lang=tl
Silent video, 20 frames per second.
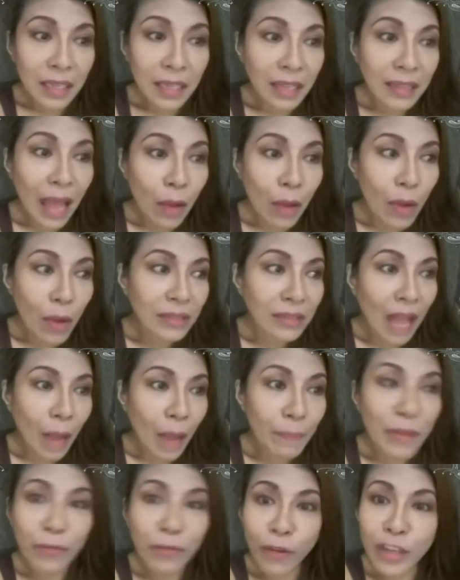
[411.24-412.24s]
tinatawag
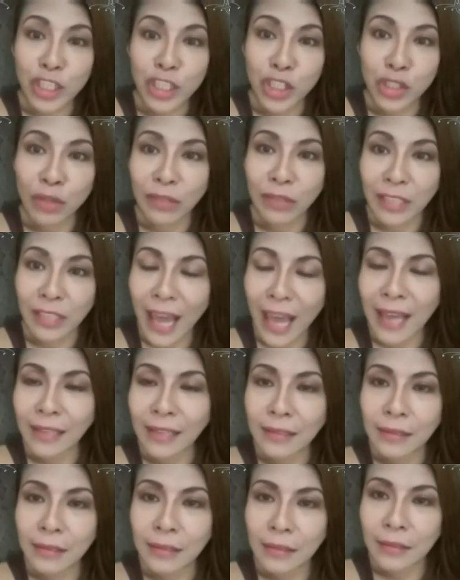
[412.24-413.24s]
na before it's too
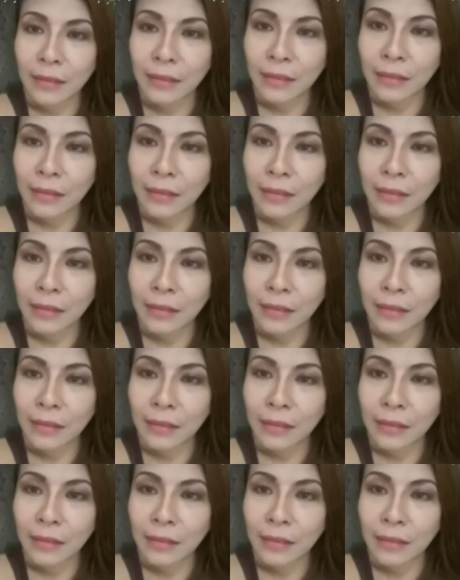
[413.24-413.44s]
late,